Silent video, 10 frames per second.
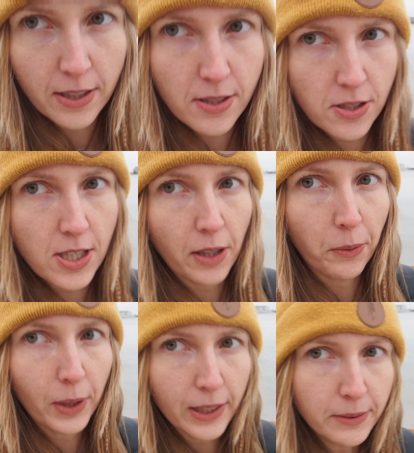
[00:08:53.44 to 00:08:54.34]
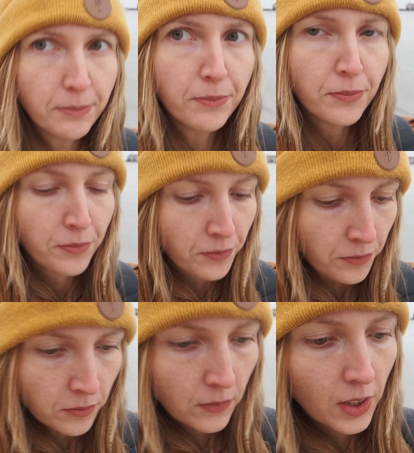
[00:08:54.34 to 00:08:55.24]
z ciała
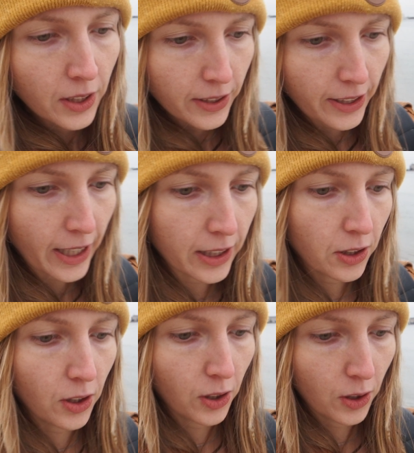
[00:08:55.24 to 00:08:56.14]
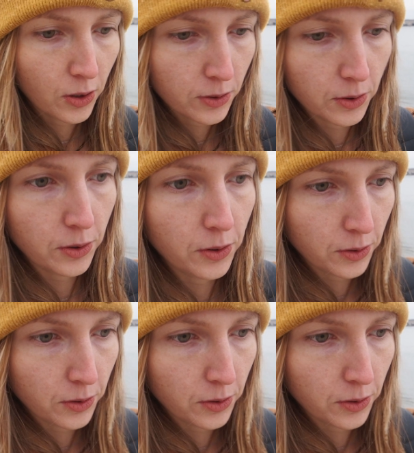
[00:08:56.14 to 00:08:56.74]
jako yy,